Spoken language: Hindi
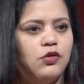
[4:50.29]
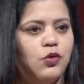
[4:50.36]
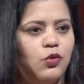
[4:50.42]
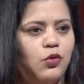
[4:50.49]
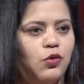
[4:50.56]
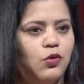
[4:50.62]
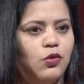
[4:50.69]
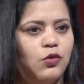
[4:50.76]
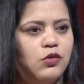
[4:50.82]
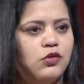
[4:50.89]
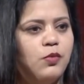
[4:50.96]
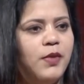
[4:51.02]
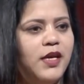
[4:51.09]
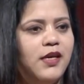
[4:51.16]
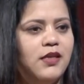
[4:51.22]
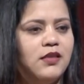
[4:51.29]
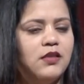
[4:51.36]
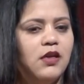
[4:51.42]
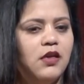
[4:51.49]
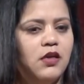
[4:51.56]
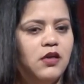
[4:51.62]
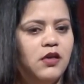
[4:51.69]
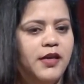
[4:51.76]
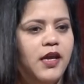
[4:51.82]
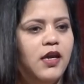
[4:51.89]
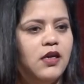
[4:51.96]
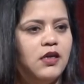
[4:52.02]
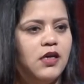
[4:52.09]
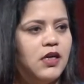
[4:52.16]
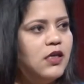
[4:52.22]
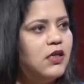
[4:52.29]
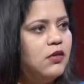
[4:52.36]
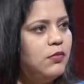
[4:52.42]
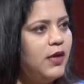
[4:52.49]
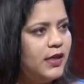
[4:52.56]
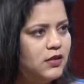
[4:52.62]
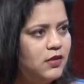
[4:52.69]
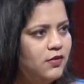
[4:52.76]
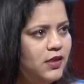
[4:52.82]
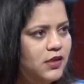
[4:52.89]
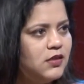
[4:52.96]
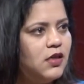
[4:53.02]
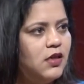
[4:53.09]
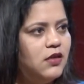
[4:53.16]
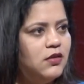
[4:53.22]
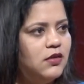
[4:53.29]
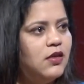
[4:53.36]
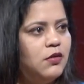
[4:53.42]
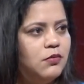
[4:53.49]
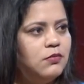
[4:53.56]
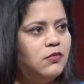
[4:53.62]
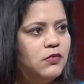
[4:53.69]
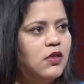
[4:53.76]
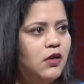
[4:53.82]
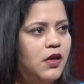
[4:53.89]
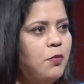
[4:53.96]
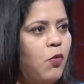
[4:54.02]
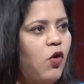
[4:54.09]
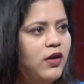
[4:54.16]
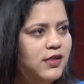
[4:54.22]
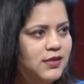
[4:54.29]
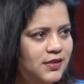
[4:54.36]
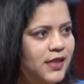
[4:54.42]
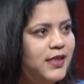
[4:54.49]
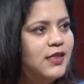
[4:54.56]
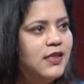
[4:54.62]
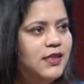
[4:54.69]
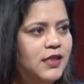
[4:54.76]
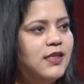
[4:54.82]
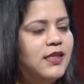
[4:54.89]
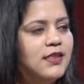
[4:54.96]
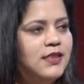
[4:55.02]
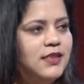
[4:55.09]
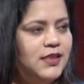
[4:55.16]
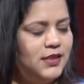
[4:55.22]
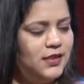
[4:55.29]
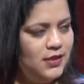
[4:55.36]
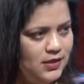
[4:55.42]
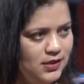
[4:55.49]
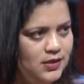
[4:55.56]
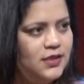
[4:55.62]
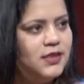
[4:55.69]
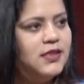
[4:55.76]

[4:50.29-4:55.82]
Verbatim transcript: तो उसमें ये करिकुलम एक्टिविटीज़ का इतना इम्पोर्टेंस नहीं देते पढ़ रही थी उस वक्त